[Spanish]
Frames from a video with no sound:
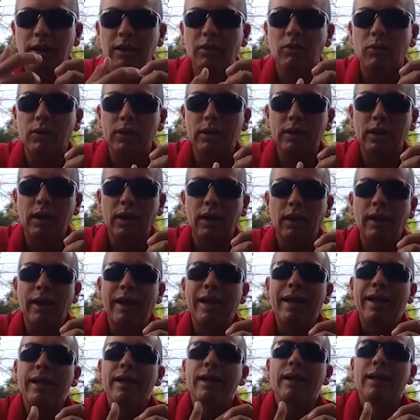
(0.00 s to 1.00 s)
en cuenta
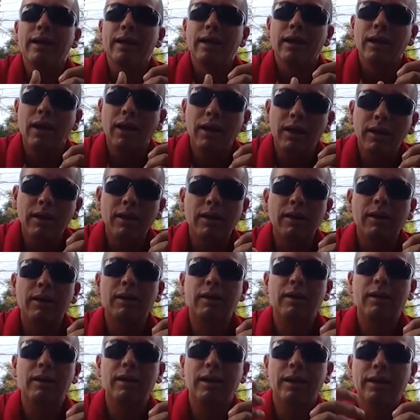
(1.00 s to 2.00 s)

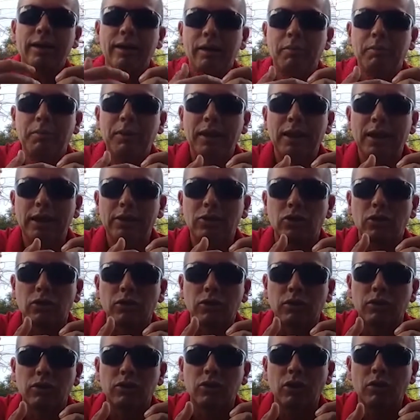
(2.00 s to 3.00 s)
la
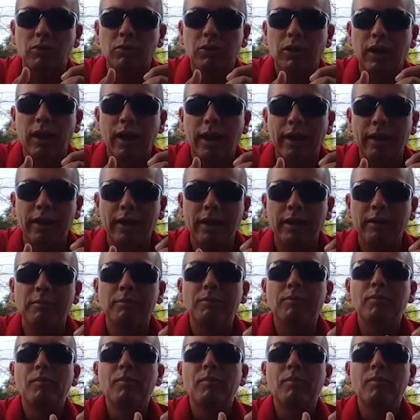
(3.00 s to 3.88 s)
respiración. Tomo el aire